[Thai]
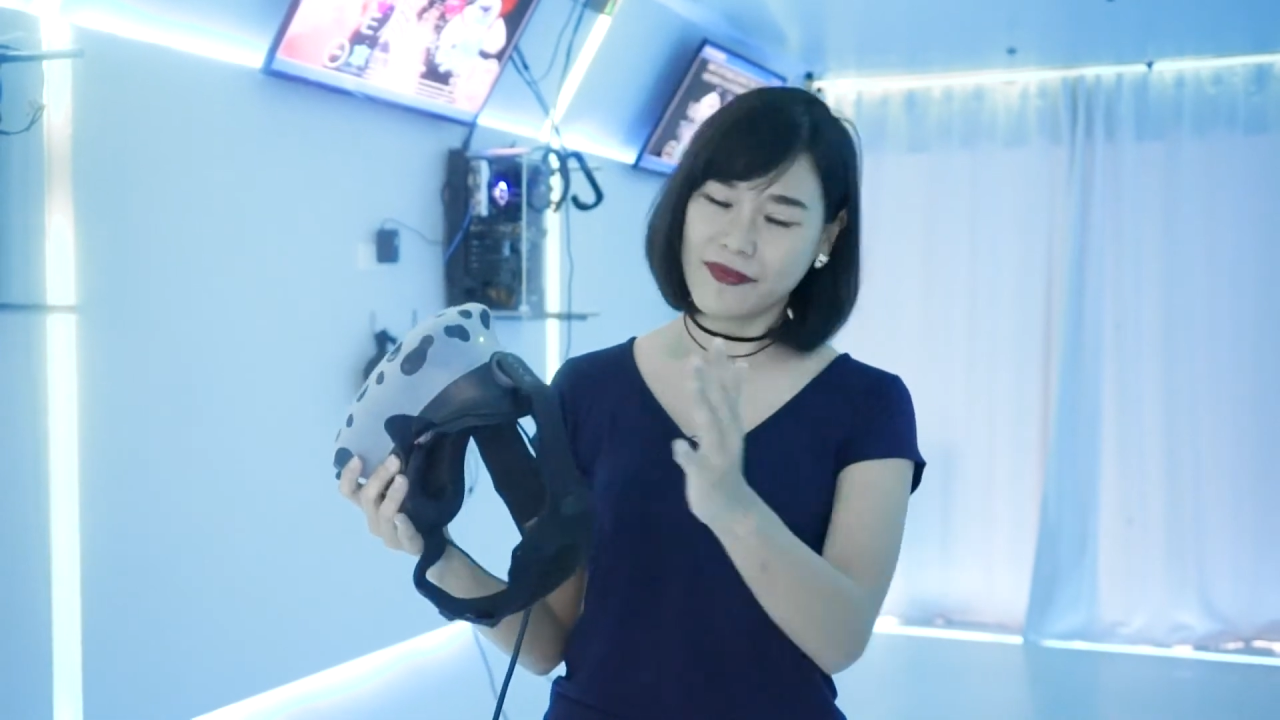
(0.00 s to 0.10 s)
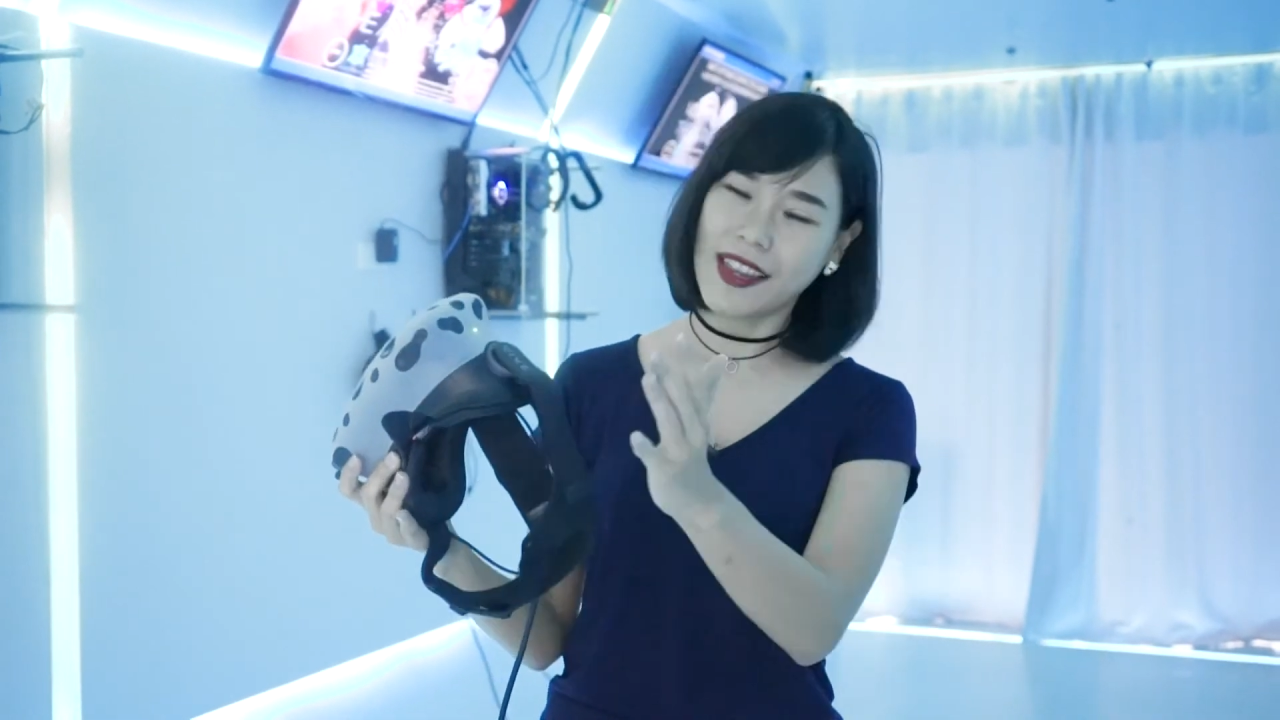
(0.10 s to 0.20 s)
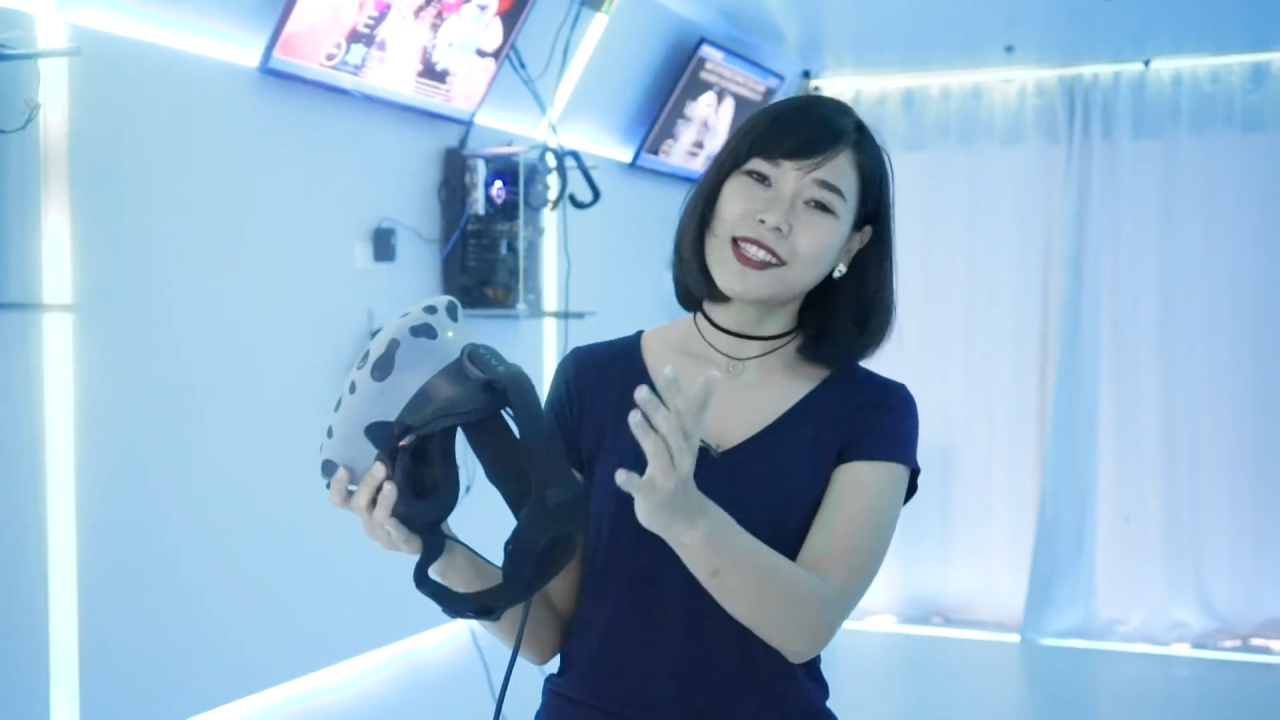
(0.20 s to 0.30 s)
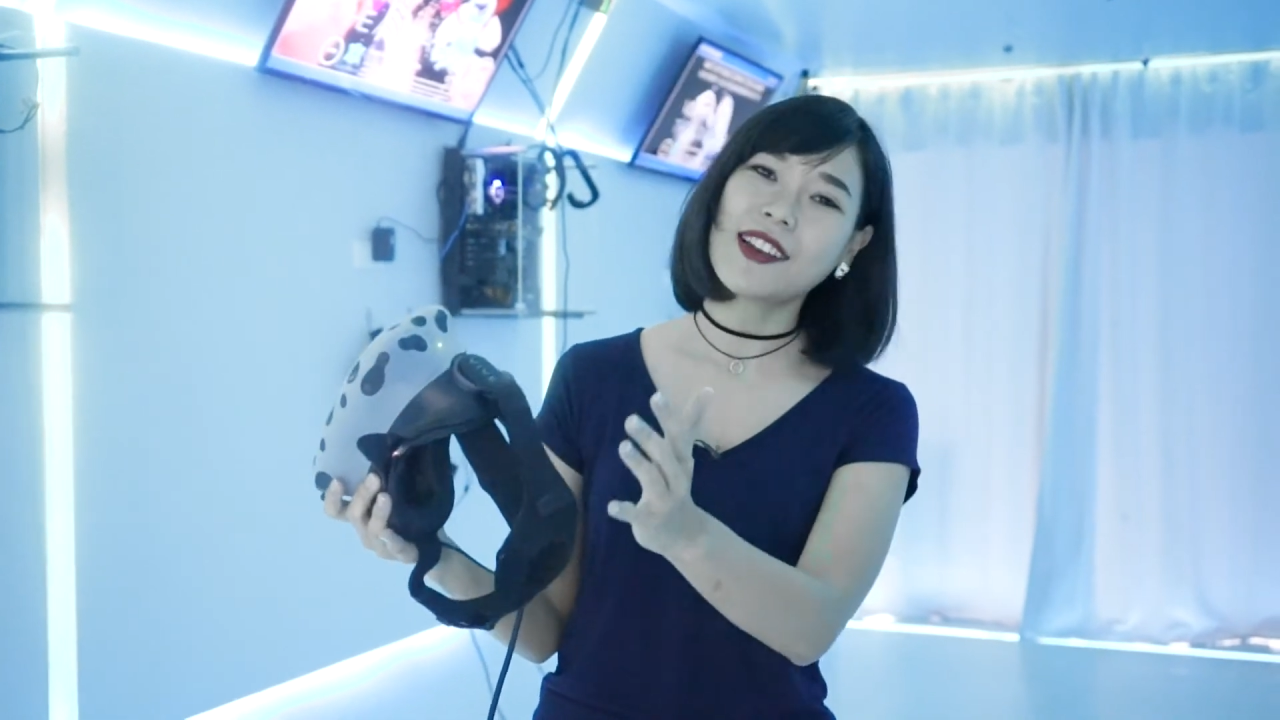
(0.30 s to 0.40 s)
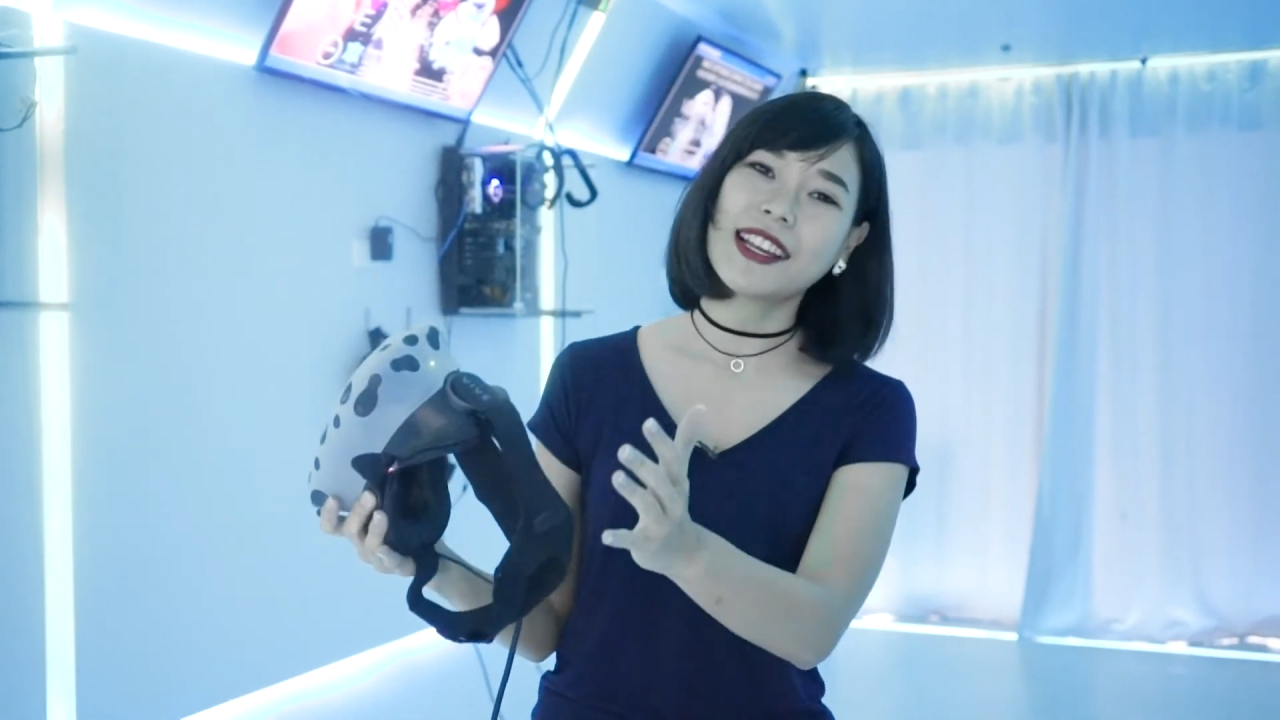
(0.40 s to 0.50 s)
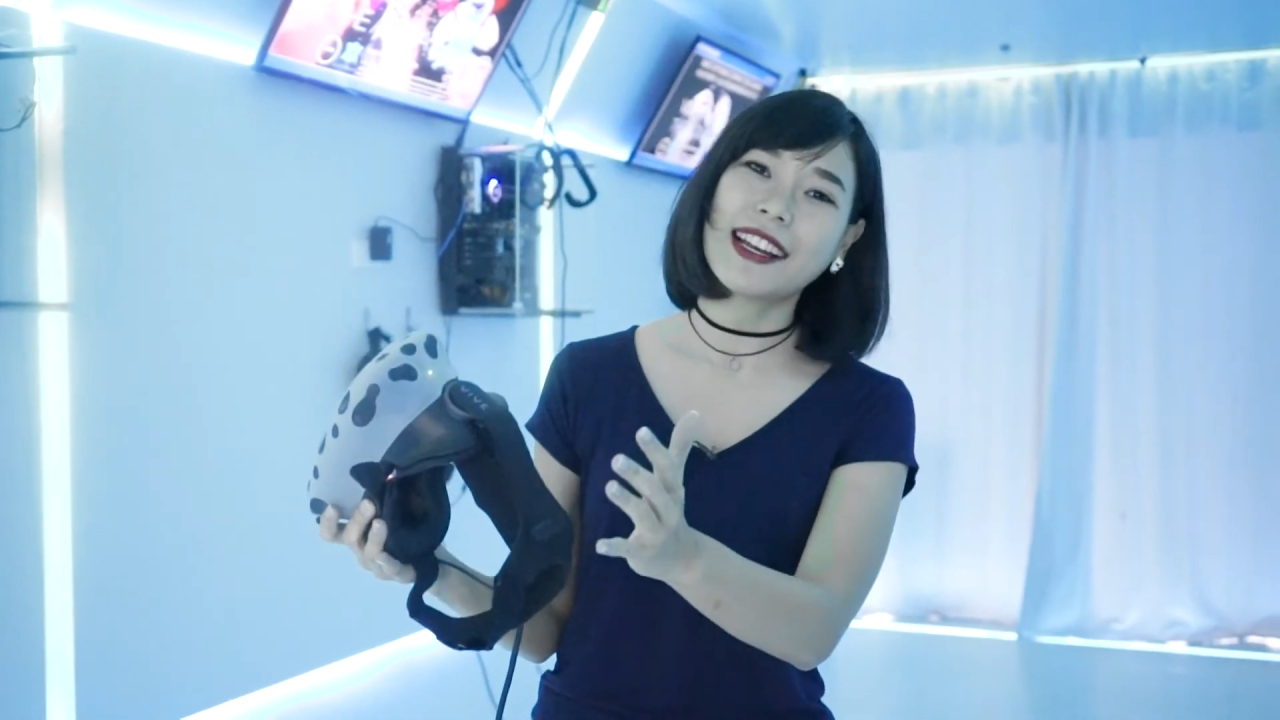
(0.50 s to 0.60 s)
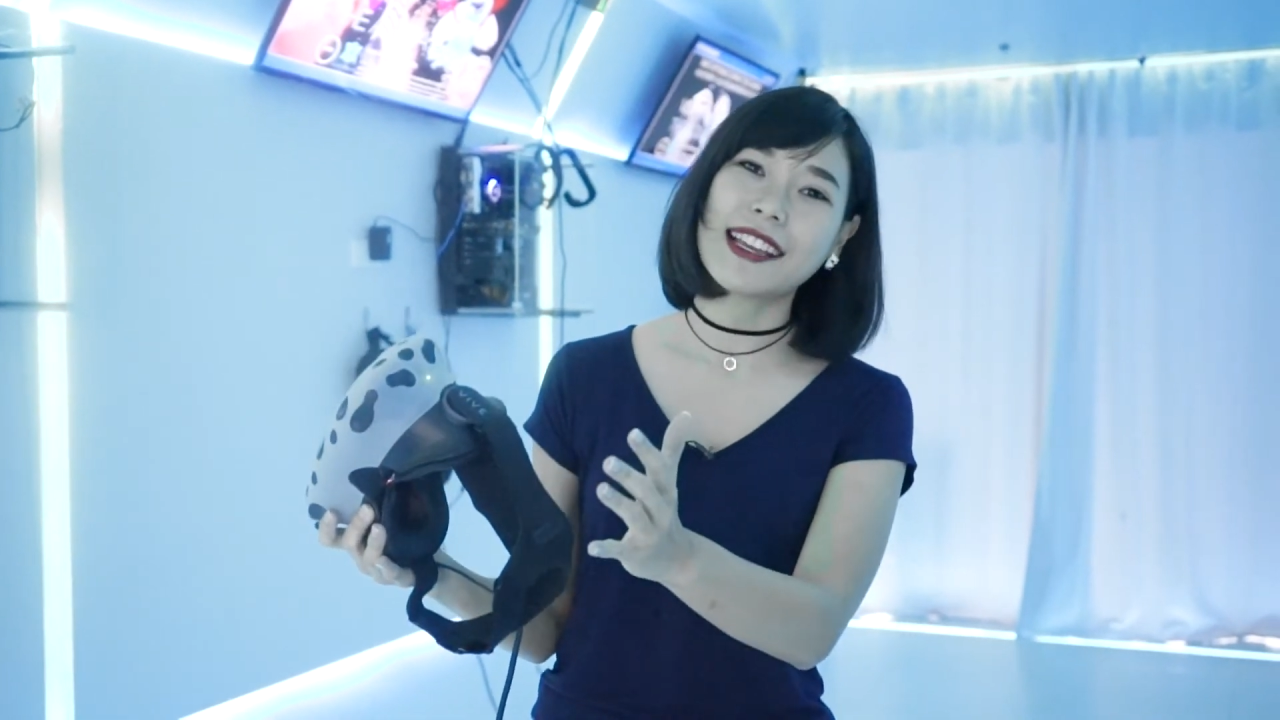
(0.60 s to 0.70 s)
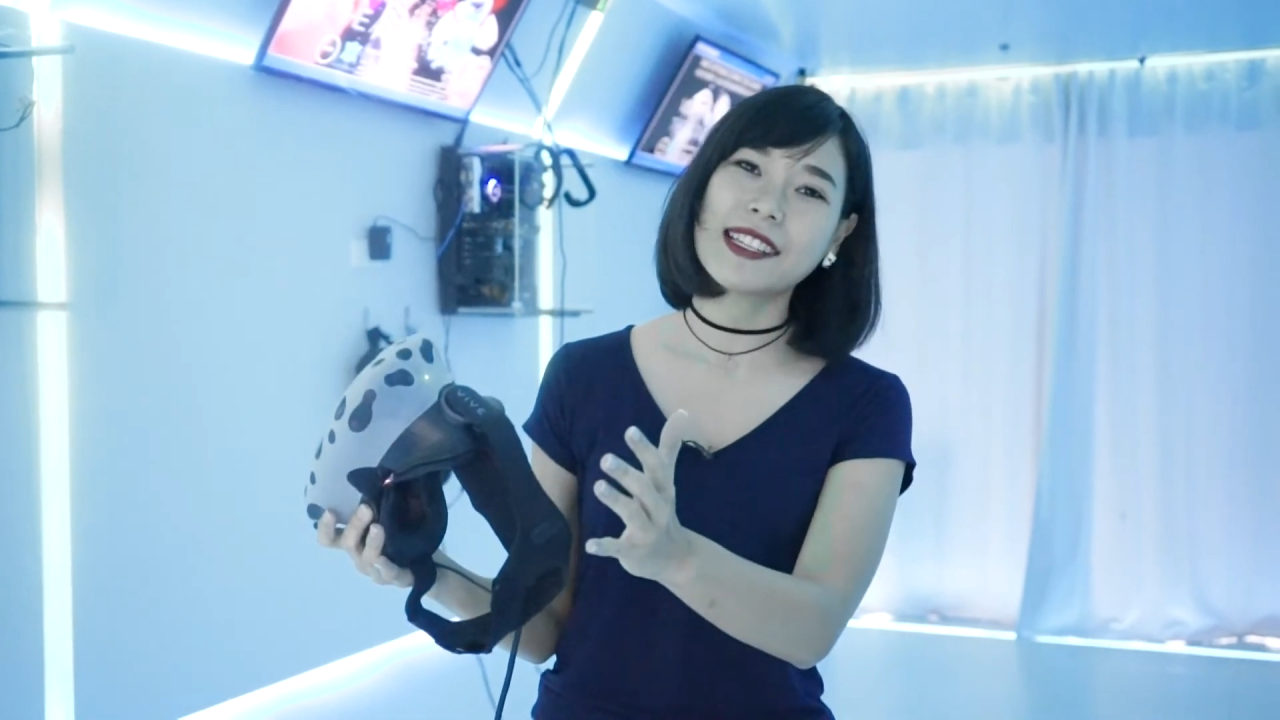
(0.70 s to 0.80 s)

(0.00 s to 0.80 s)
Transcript: หน้าจอเล็